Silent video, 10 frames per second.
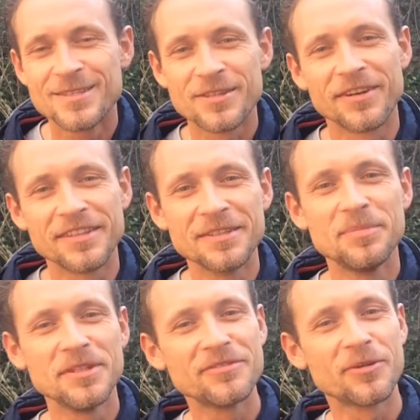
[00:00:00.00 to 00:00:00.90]
soweit
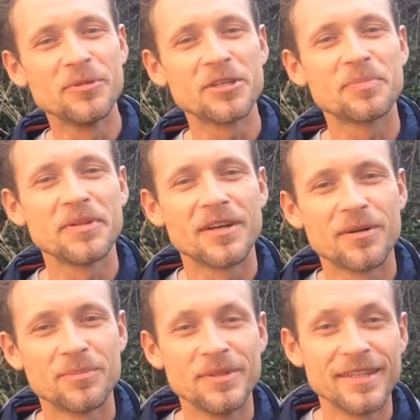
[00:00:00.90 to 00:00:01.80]
ich informiert bin,
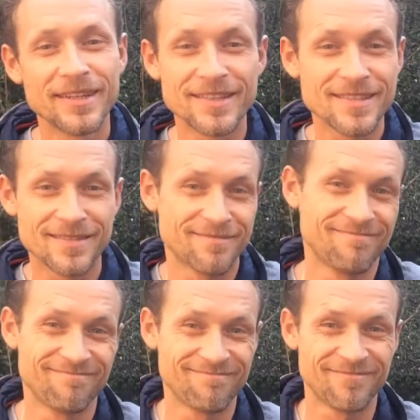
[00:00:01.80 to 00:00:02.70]
haben wir jetzt
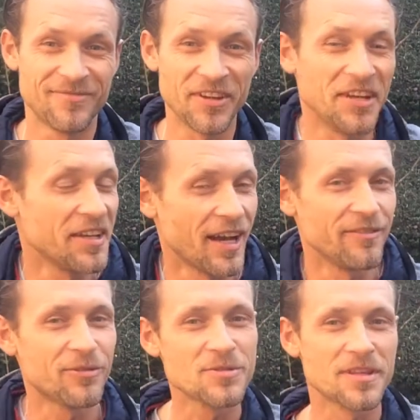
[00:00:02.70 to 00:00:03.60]
wenig
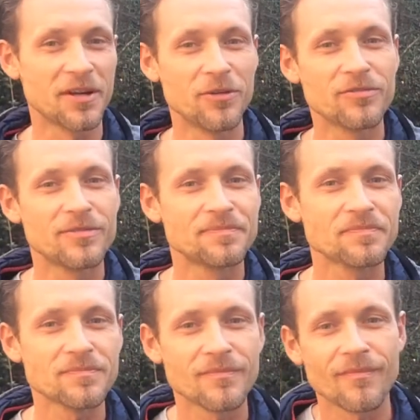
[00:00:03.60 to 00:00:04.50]
Einfluss darauf.
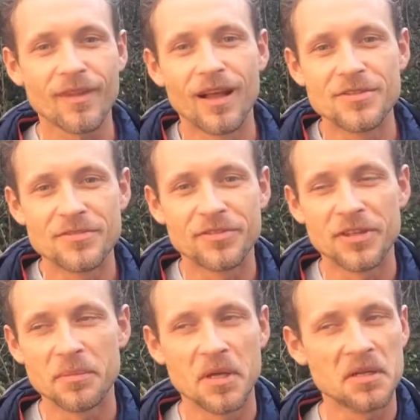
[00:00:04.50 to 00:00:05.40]
Also
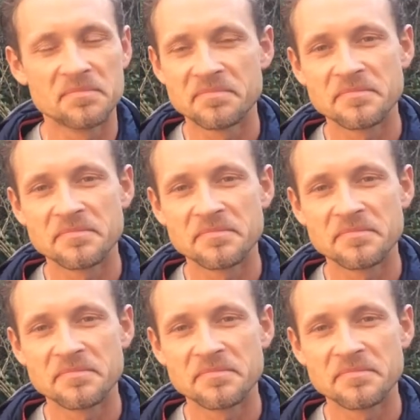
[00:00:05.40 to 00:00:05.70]
von dem her.